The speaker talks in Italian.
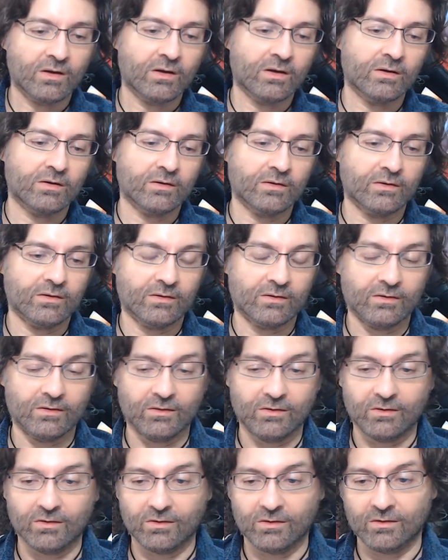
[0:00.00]

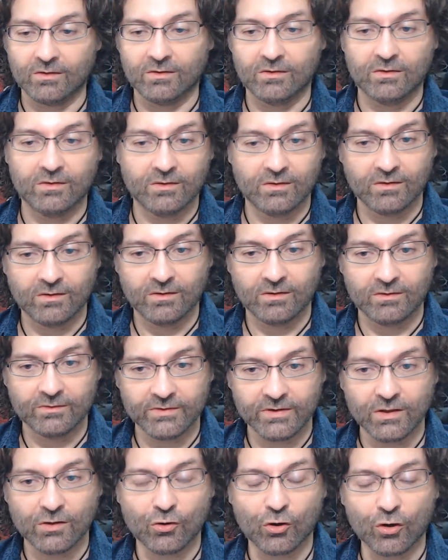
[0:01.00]
Eh,
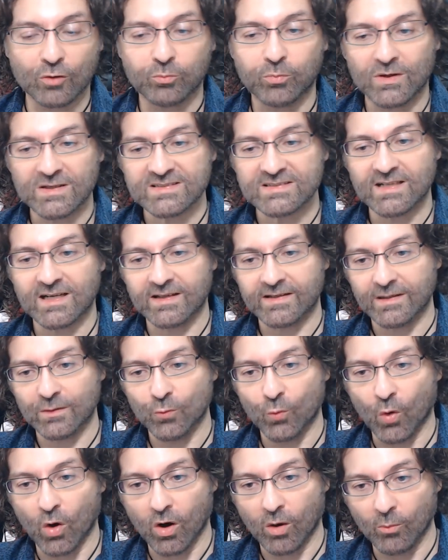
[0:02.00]
nel corpo astrale
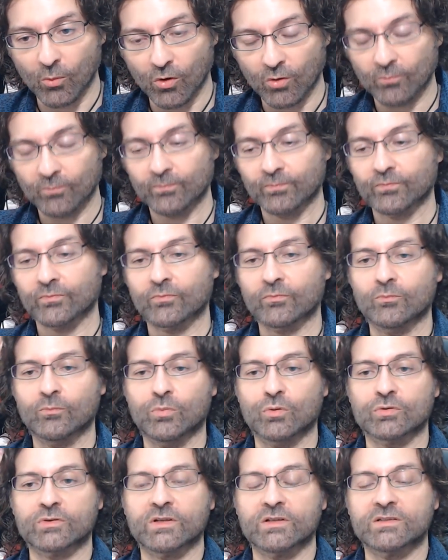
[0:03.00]
dell'uomo,
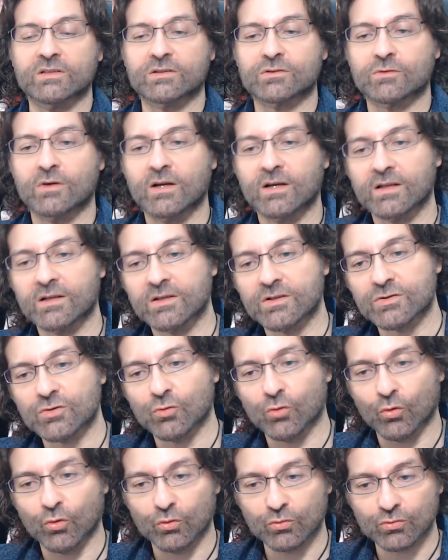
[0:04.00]
potete trovare
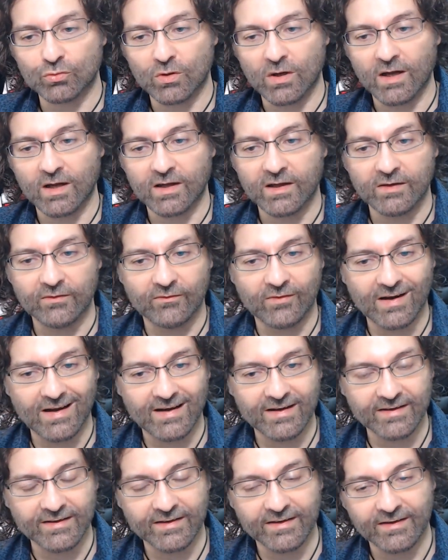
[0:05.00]
riscontro anche in
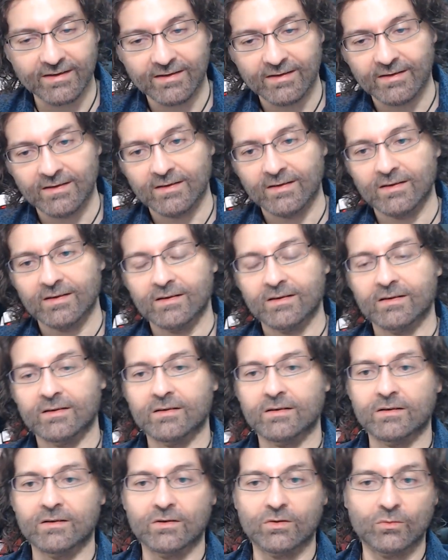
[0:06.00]
varie
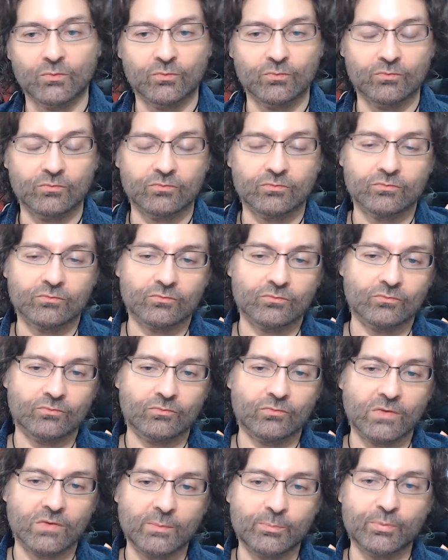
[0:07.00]
eh,
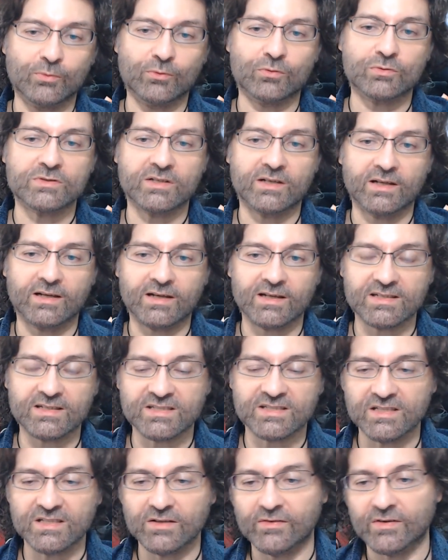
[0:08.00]
ipnosi
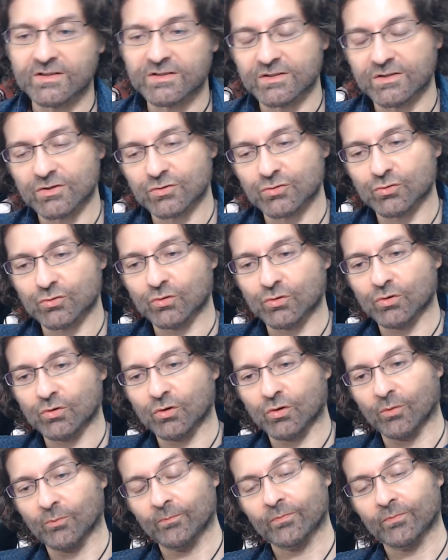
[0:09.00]
regressive, ce ne sono